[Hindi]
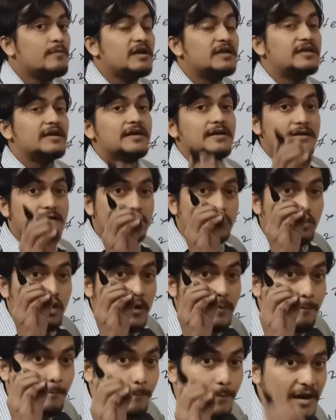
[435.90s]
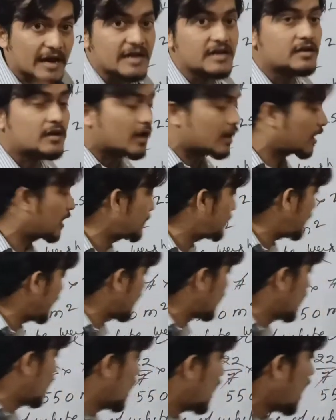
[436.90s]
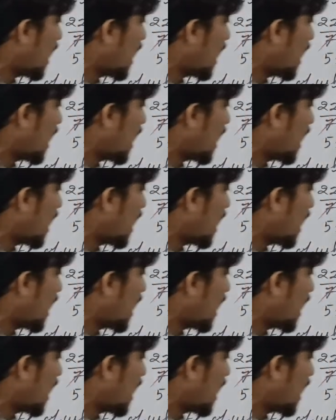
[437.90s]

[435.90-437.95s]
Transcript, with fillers: मीटर स्क्वायर पेंट करने पर